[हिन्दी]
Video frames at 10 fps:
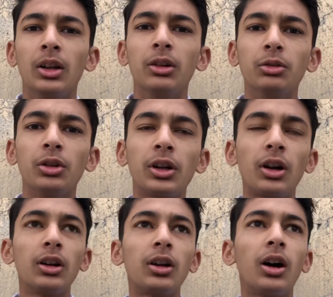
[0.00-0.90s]
उन्होंने
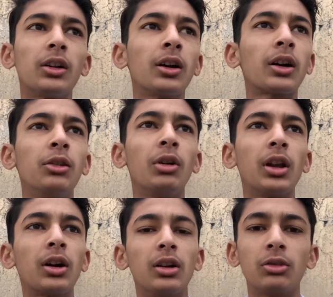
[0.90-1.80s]
कल कहा था कि जो है
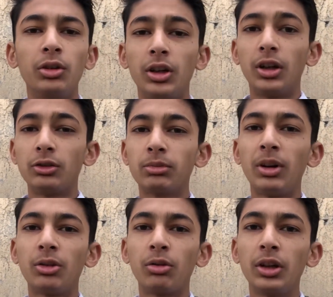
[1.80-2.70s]
ना कल कोई
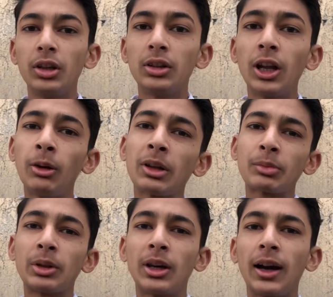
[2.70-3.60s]
अनाउंसमेंट होगी इतना बस
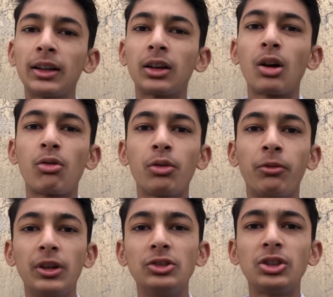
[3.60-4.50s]
बताया था कि कोई
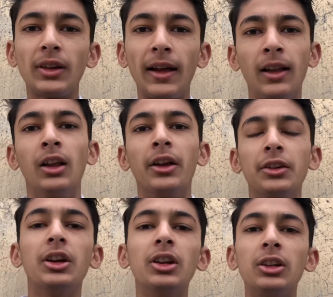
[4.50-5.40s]
फंक्शन है
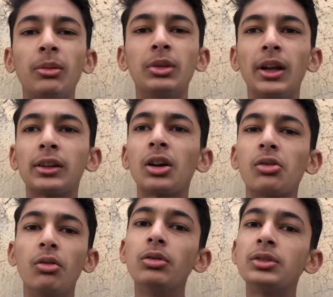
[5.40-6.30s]
ये नहीं था बताया कि
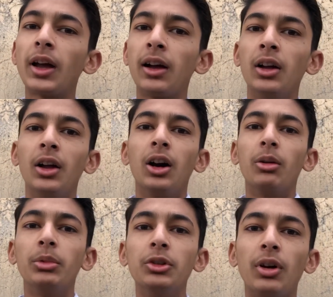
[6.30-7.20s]
कौन सा है
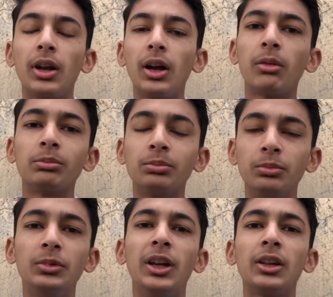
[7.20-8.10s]
अभी जो है ना
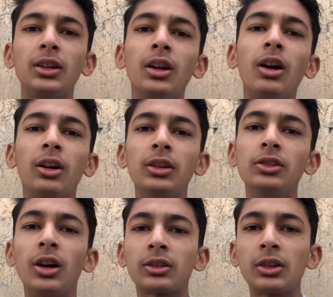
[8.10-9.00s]
देखते हैं काली
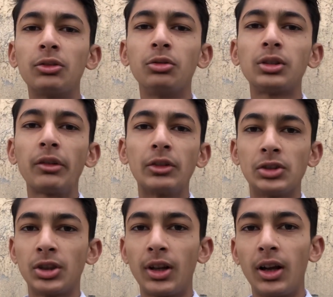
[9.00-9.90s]
जाके कौन सा
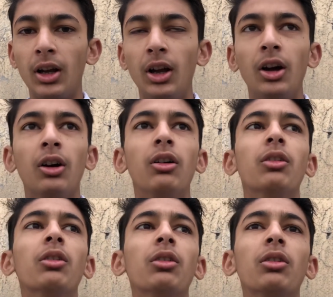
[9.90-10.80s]
फंक्शन है
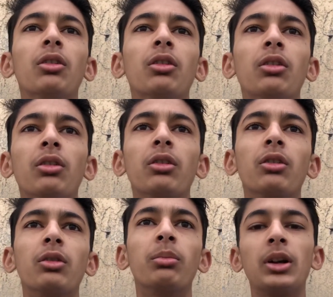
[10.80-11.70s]

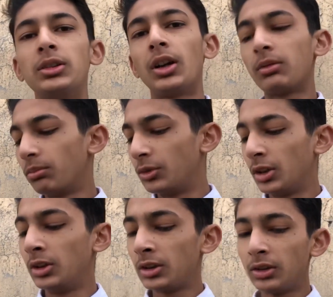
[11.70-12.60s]
और बस यार
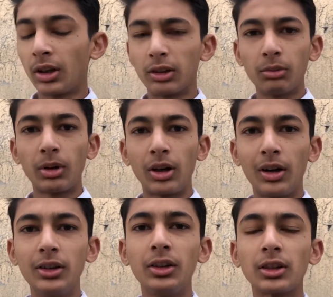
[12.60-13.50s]
जल्दी से चलता हूँ मैं
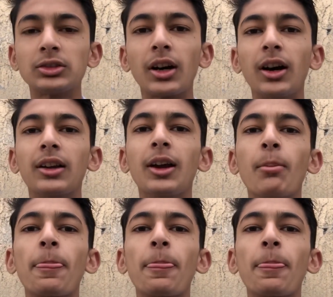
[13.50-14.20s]
काली नाश्ता करके